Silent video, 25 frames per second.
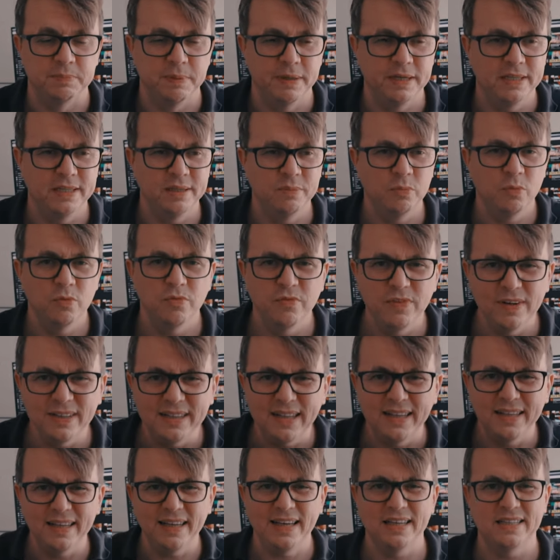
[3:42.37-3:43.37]
Поэтому в
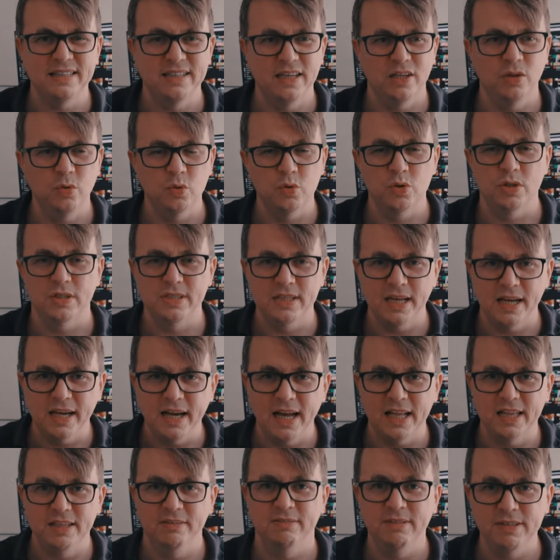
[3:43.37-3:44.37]
этот раз я лучше
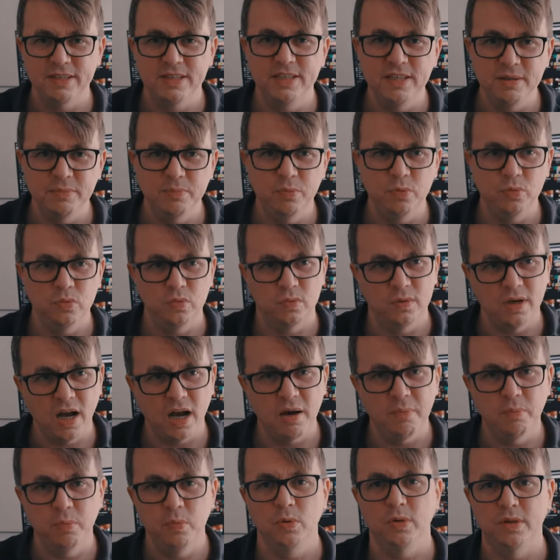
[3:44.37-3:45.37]
загадывать не буду,
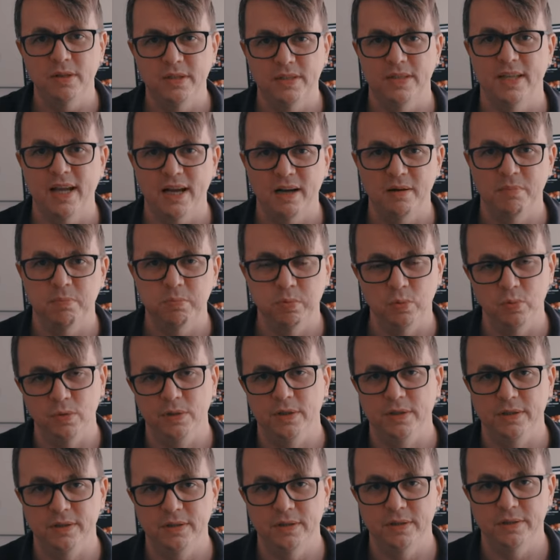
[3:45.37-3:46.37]
как будет, так
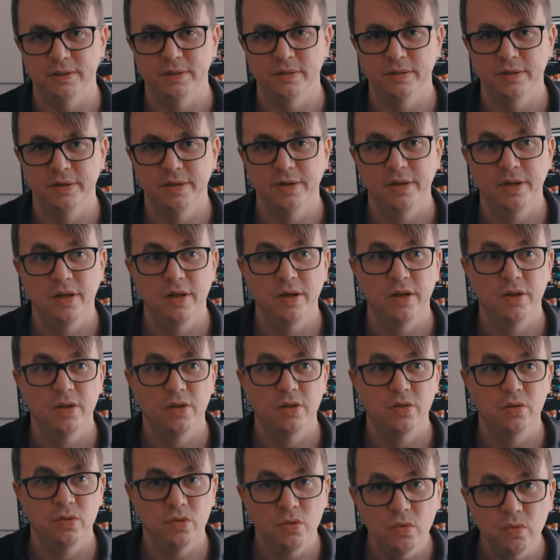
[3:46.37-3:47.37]
будет.
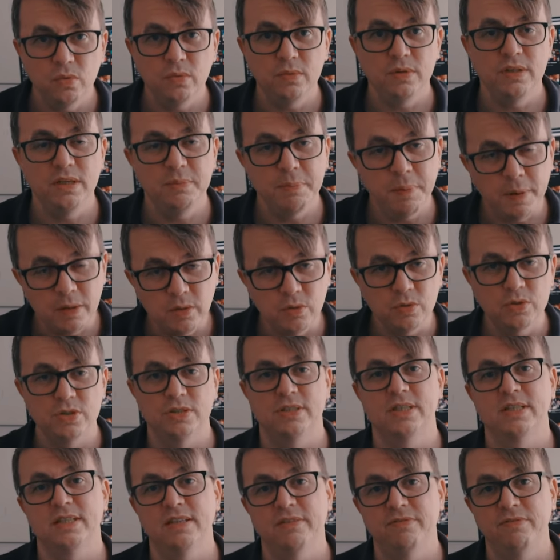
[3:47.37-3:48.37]
Ну, не
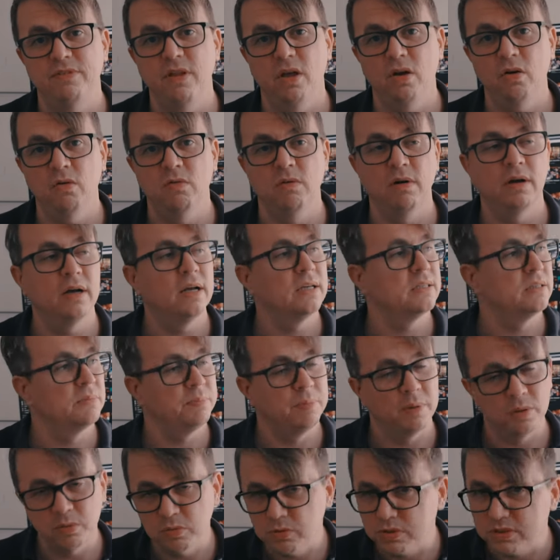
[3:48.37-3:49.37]
получится со второго раза,
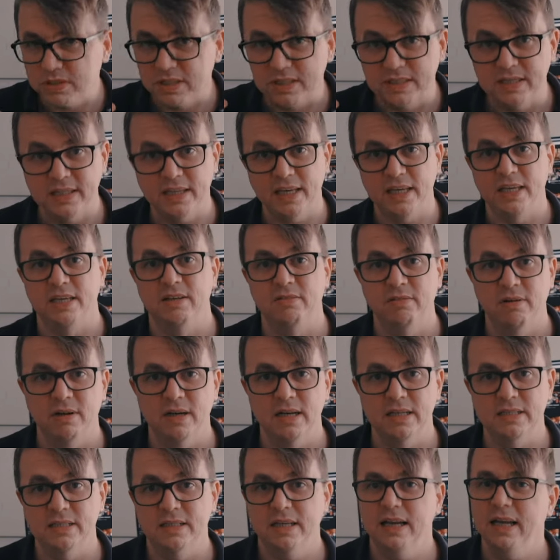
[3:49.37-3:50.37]
получится с третьего
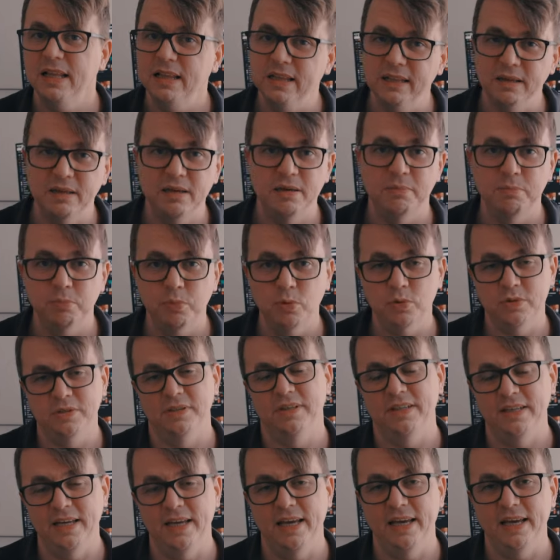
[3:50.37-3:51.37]
раза. Рано или
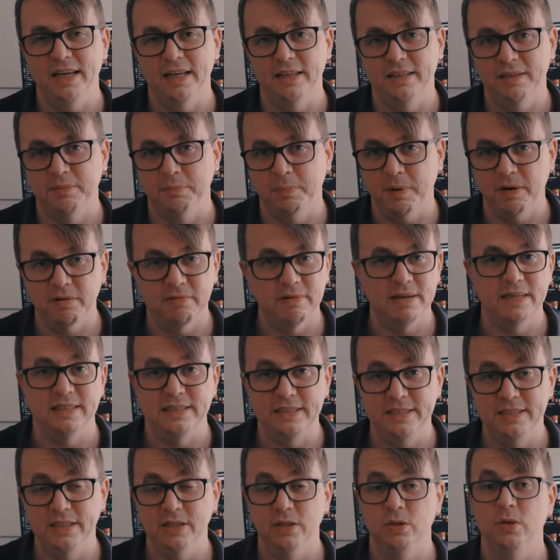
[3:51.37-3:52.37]
поздно я эти права
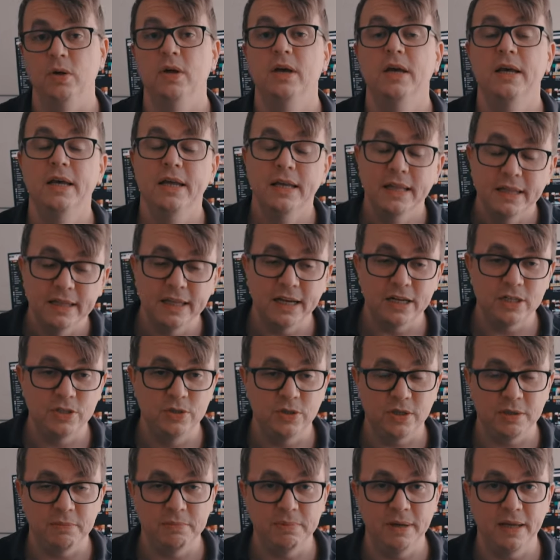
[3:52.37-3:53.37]
сделаю. Так
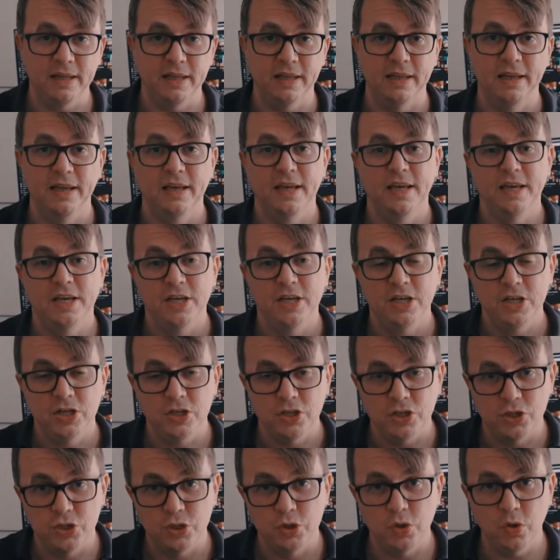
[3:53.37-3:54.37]
что, ребята,
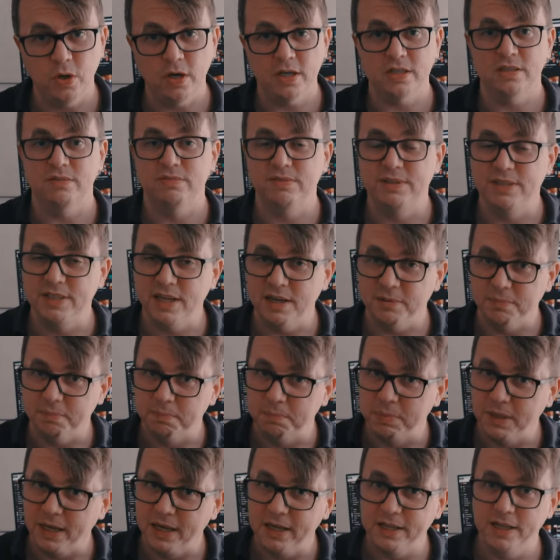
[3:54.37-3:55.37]
еще раз всех
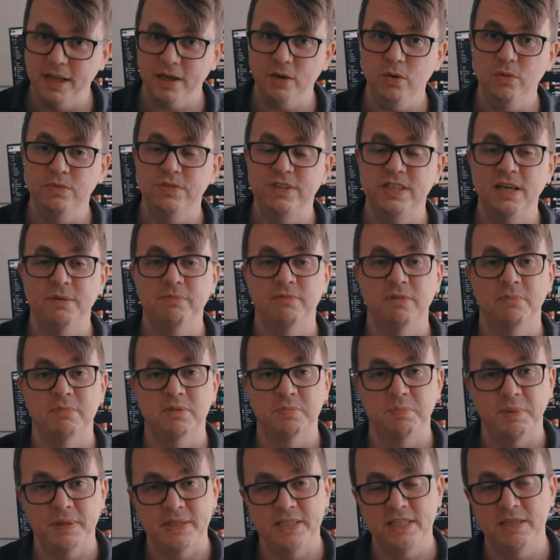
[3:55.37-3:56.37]
благодарю. Всем вам
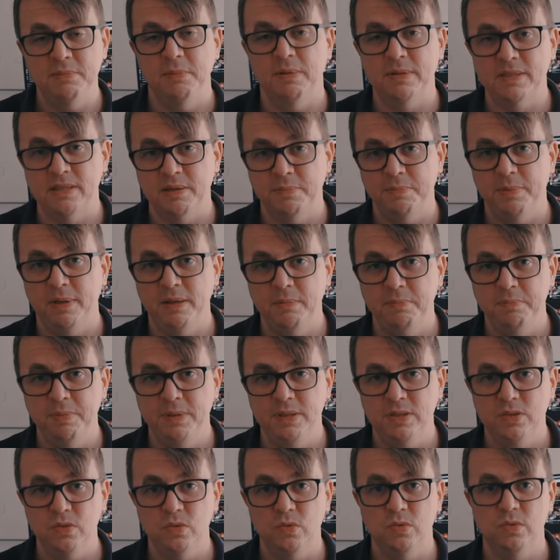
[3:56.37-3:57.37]
спасибо за
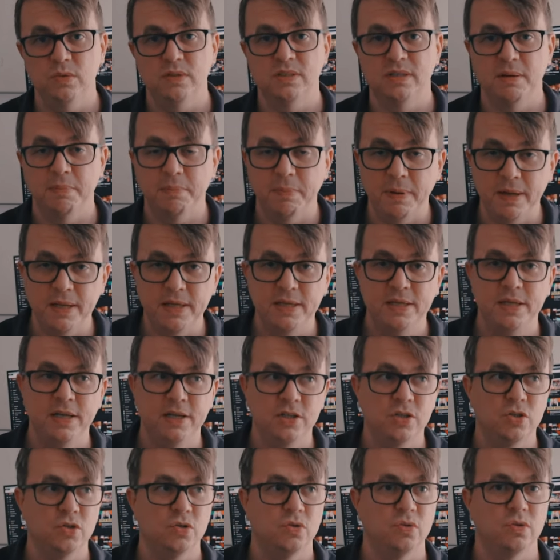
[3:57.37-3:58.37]
подписку, за
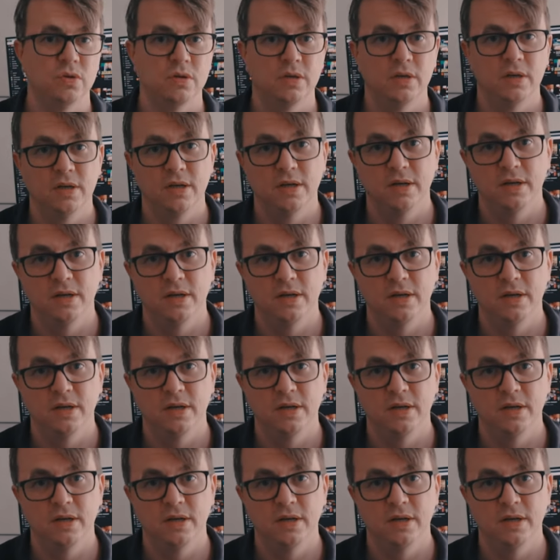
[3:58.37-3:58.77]
поддержку.